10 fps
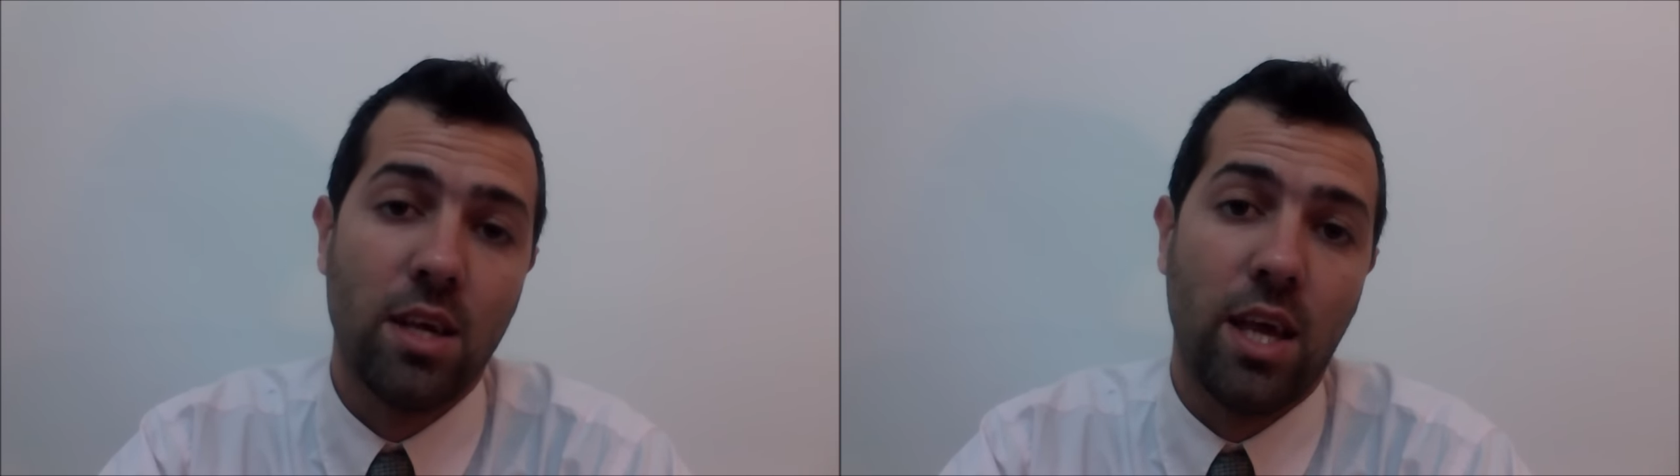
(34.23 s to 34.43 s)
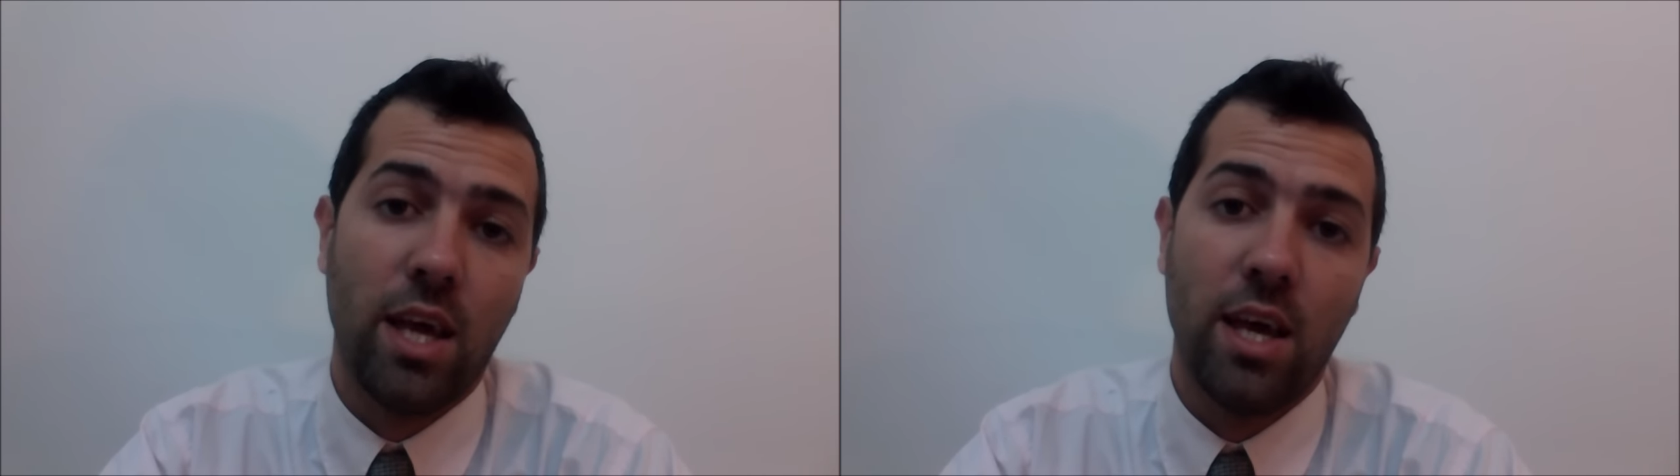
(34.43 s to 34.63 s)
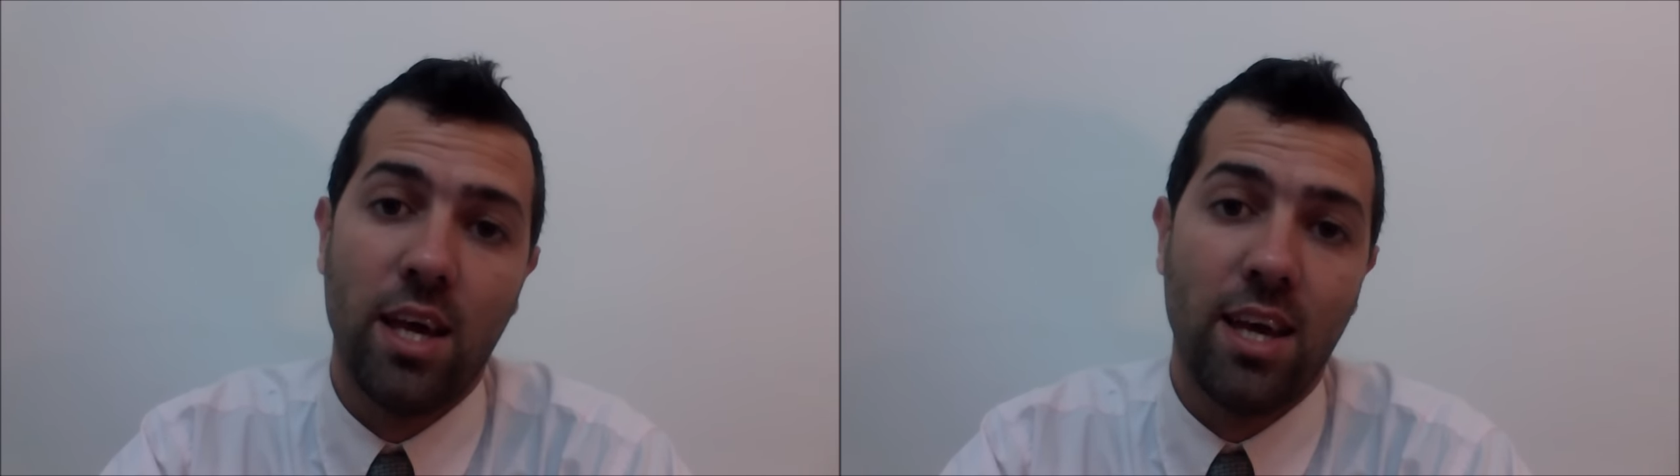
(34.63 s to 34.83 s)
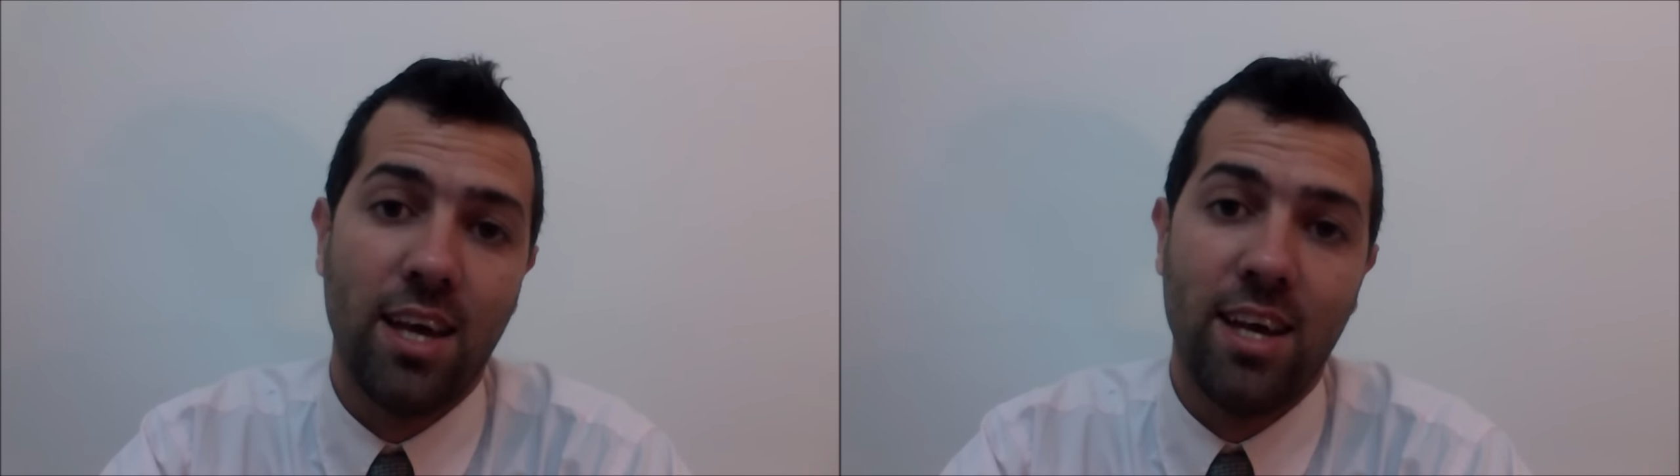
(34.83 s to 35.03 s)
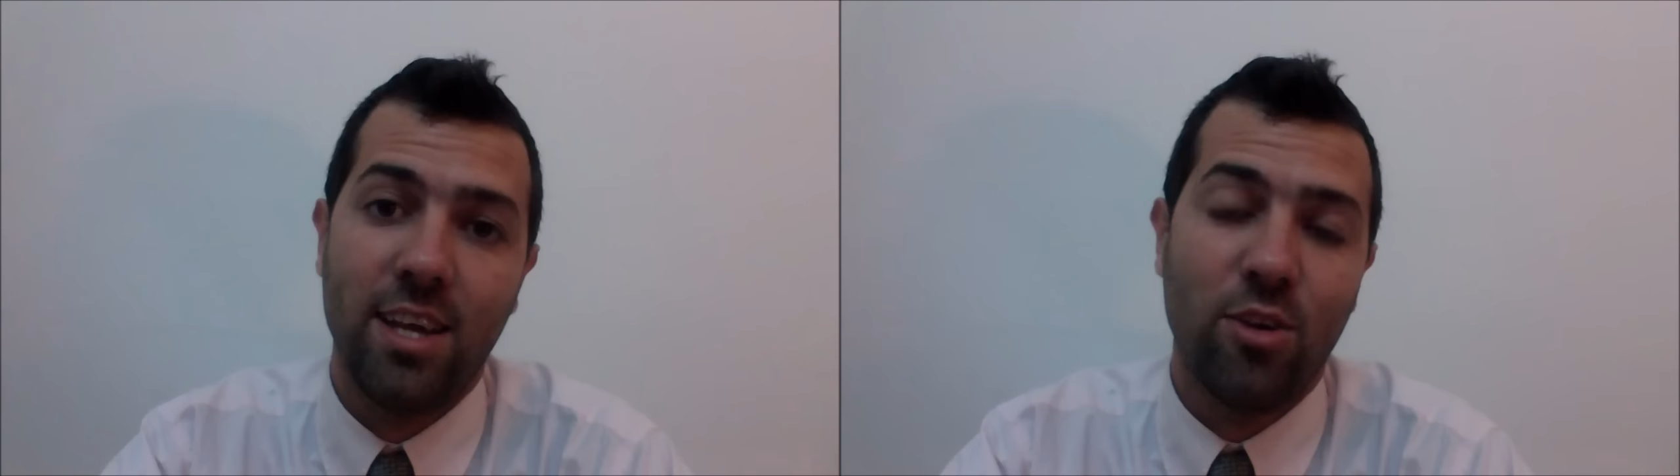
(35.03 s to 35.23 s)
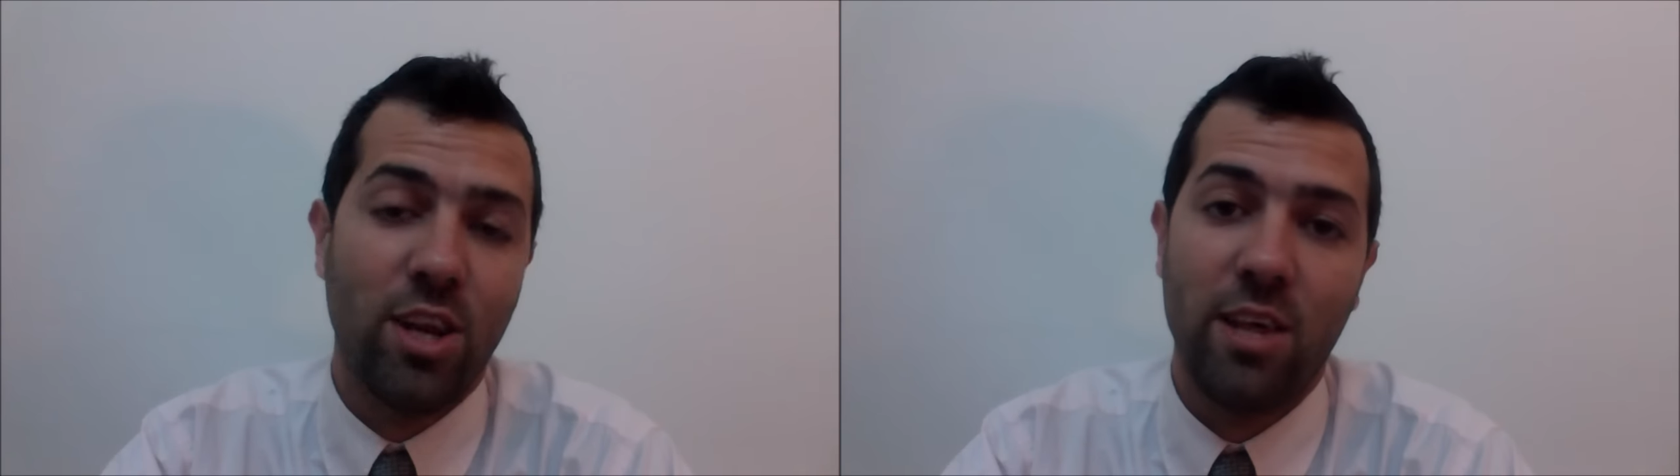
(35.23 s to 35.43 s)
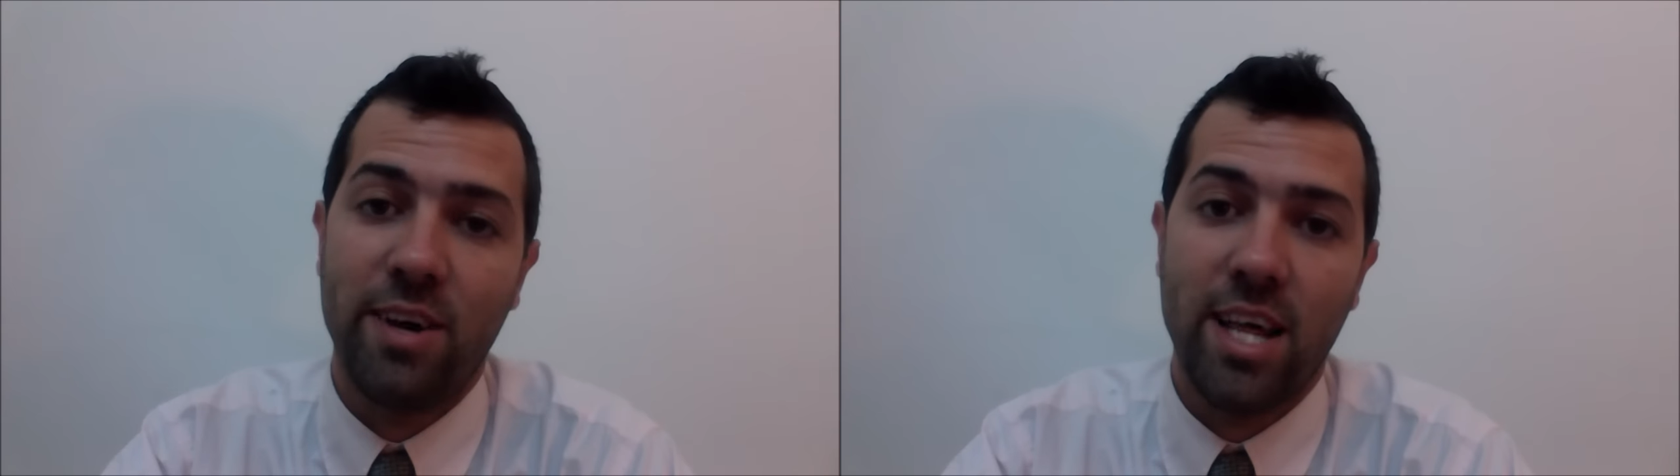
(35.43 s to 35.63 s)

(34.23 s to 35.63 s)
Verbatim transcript: que no le deba